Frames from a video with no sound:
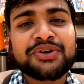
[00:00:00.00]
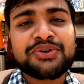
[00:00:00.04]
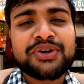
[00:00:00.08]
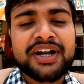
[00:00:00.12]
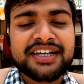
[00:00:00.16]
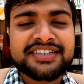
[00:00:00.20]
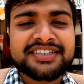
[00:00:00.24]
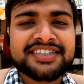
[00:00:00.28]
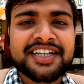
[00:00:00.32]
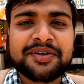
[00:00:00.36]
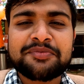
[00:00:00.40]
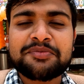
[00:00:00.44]

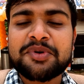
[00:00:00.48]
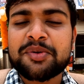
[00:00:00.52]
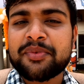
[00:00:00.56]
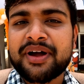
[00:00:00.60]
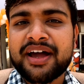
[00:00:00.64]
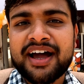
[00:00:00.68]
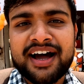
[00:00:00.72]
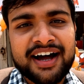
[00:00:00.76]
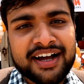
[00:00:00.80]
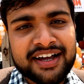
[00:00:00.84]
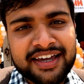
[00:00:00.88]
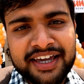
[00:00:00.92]
अरुण आइसक्रीम में
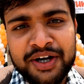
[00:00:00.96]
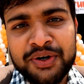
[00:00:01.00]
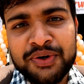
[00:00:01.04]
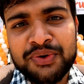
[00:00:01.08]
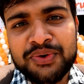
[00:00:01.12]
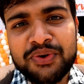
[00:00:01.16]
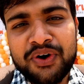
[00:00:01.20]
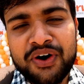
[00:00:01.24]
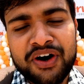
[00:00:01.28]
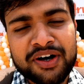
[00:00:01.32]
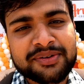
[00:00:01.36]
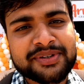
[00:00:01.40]
मैं आ गया
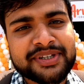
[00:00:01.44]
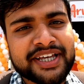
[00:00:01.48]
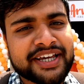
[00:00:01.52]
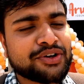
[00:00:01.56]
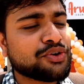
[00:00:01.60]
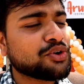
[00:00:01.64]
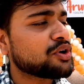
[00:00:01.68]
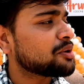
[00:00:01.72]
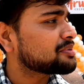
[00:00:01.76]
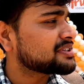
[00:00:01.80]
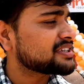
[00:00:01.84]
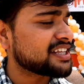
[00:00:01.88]
हूँ और
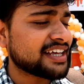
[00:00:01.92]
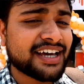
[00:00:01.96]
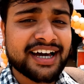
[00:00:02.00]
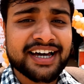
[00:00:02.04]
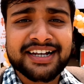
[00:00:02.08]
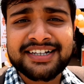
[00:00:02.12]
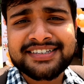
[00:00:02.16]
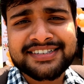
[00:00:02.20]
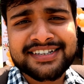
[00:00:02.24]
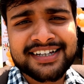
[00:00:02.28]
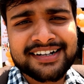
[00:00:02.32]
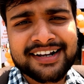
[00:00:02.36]
देख लो अभी
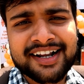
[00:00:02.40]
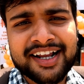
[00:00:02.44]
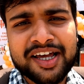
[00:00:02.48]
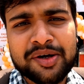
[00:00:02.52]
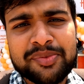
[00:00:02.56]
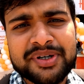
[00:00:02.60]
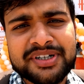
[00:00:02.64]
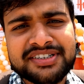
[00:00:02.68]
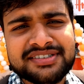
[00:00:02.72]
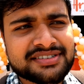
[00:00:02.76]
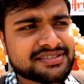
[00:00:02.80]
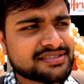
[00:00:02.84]
तैयारी चल रहा
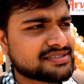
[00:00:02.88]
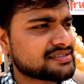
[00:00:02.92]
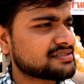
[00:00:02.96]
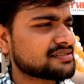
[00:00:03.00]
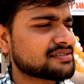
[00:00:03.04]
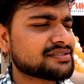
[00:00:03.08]
है बस